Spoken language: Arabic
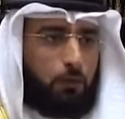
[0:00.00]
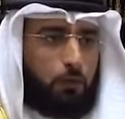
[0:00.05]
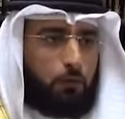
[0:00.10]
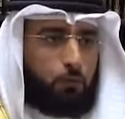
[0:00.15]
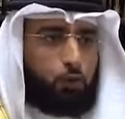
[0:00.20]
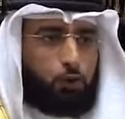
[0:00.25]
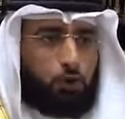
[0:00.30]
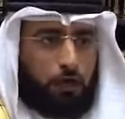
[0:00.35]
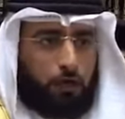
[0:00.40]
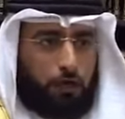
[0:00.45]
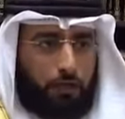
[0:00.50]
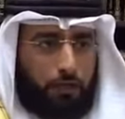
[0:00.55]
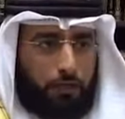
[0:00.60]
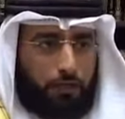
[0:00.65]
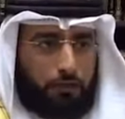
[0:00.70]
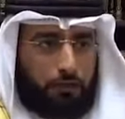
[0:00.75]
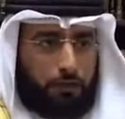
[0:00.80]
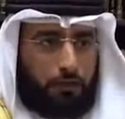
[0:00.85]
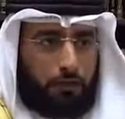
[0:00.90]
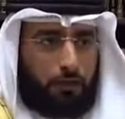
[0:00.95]
مشاركة
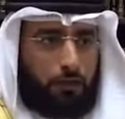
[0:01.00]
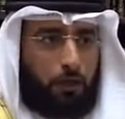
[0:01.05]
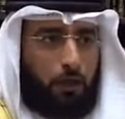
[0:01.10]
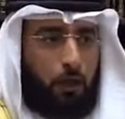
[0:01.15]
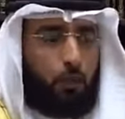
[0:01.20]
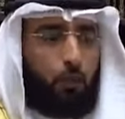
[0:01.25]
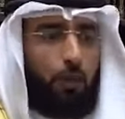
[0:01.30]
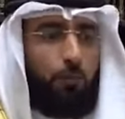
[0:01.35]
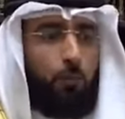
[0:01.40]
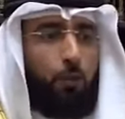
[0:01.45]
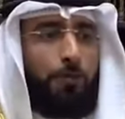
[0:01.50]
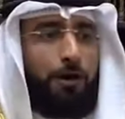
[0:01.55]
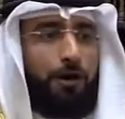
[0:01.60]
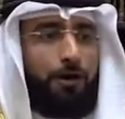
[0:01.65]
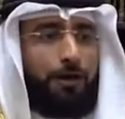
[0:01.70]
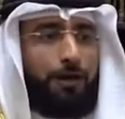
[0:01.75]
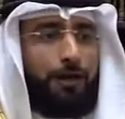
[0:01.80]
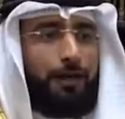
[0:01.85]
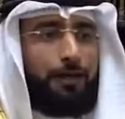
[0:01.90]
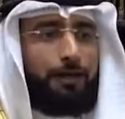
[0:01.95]

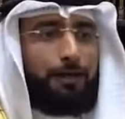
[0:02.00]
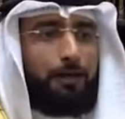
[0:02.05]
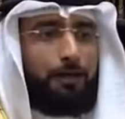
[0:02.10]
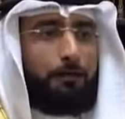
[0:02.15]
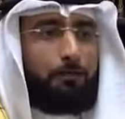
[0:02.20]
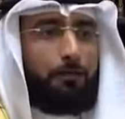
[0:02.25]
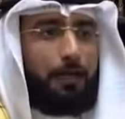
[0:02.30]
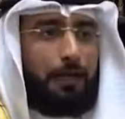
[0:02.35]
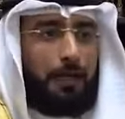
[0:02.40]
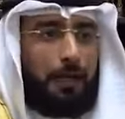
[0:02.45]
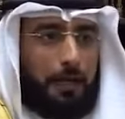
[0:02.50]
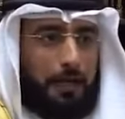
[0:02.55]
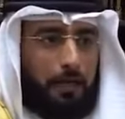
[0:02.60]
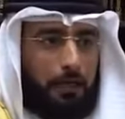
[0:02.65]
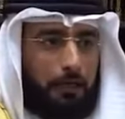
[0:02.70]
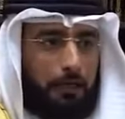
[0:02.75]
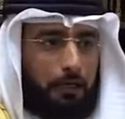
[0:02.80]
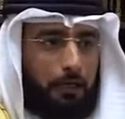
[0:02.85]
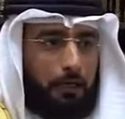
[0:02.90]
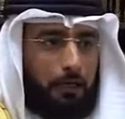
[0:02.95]
ومباركة بالأهل
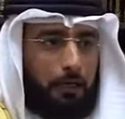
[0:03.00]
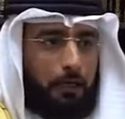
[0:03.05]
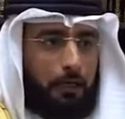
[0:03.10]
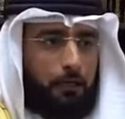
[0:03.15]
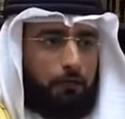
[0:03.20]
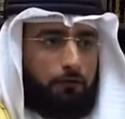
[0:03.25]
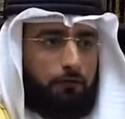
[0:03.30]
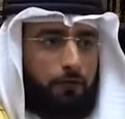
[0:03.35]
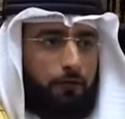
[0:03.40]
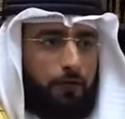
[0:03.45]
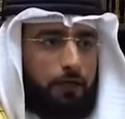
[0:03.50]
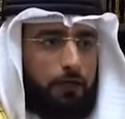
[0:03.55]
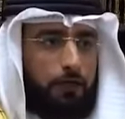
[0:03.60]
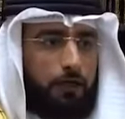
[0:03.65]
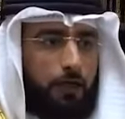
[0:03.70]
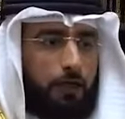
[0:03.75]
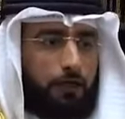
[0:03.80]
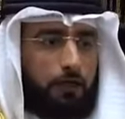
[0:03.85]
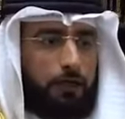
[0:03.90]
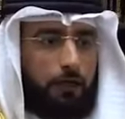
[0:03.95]
فإن
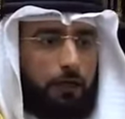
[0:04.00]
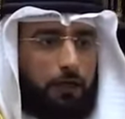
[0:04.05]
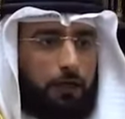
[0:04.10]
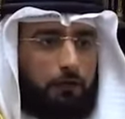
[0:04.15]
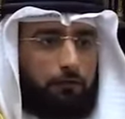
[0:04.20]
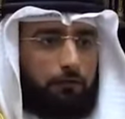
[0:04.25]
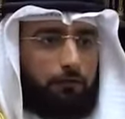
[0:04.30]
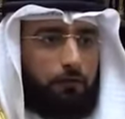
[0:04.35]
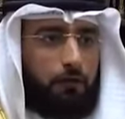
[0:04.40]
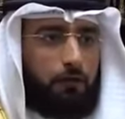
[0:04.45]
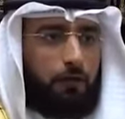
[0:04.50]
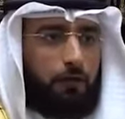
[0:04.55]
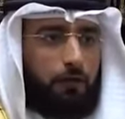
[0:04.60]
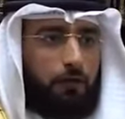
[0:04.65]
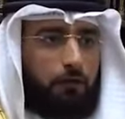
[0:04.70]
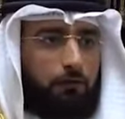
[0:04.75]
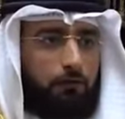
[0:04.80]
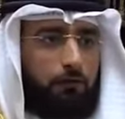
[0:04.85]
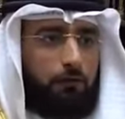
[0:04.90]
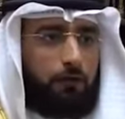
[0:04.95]
كان خلاف
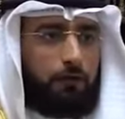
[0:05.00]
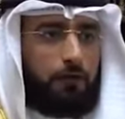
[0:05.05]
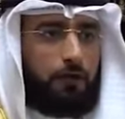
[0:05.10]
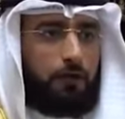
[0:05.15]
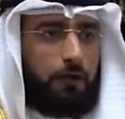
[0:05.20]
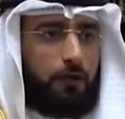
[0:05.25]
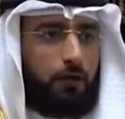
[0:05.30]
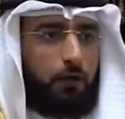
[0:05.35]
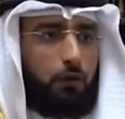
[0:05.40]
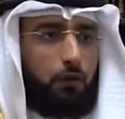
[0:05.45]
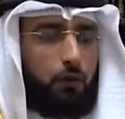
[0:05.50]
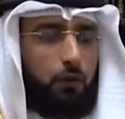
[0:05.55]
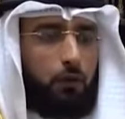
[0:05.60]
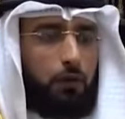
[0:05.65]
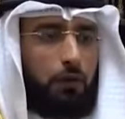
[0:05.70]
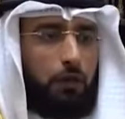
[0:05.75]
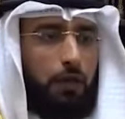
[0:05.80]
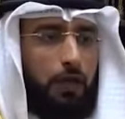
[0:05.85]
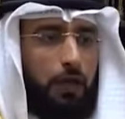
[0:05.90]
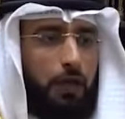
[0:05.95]

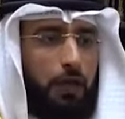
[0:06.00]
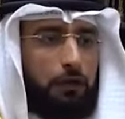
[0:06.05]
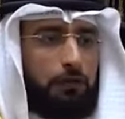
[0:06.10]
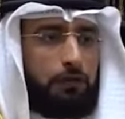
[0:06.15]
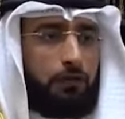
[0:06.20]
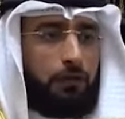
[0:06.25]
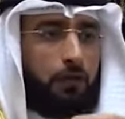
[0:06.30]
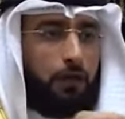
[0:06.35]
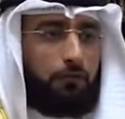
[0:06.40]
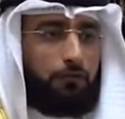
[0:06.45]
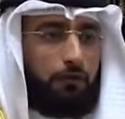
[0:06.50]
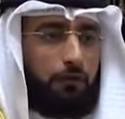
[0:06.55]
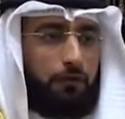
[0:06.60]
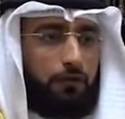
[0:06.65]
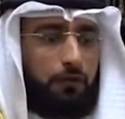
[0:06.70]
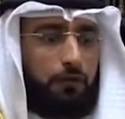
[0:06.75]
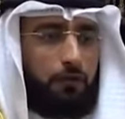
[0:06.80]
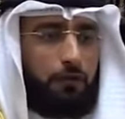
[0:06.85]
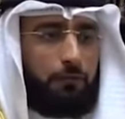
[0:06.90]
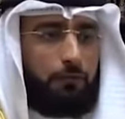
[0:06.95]
فتدخل أطراف
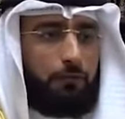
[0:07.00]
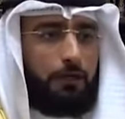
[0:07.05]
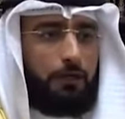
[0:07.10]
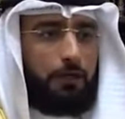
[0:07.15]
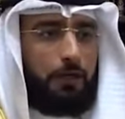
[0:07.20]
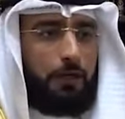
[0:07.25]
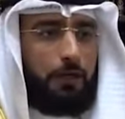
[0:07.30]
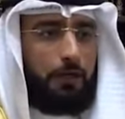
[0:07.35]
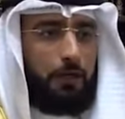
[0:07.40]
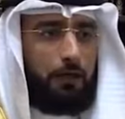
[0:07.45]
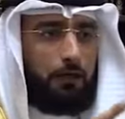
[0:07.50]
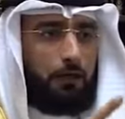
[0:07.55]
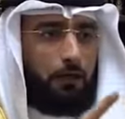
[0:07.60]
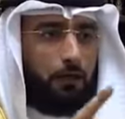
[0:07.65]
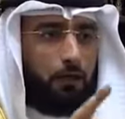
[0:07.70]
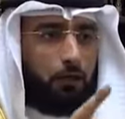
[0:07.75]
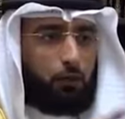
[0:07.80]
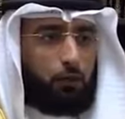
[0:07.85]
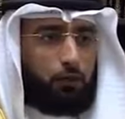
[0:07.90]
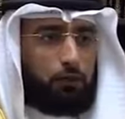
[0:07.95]
كثيرة من الأهل
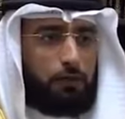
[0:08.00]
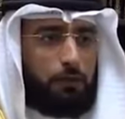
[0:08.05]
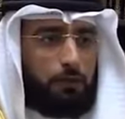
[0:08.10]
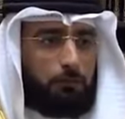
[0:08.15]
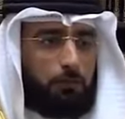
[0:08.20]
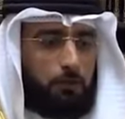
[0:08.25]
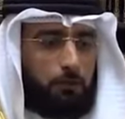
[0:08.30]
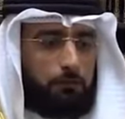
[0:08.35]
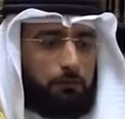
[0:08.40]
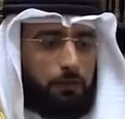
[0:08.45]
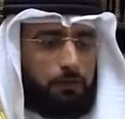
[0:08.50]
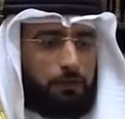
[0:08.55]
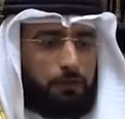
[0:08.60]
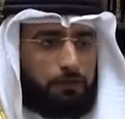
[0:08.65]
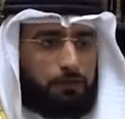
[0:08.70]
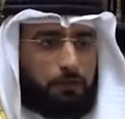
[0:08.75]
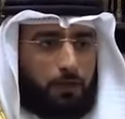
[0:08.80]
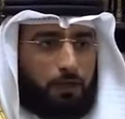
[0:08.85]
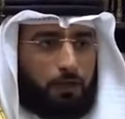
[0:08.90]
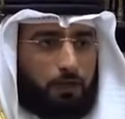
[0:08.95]
تسبب
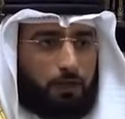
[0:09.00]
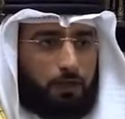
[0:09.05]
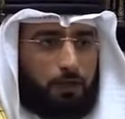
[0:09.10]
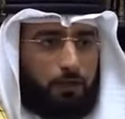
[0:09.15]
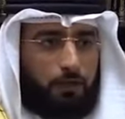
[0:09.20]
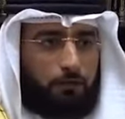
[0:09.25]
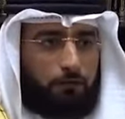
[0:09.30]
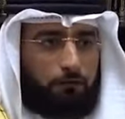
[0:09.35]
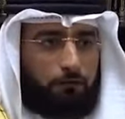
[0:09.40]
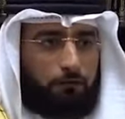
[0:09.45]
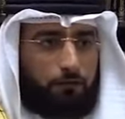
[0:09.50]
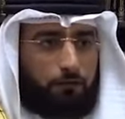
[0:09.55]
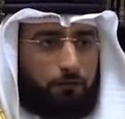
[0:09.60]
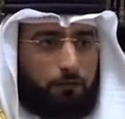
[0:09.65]
اتساع الخلاف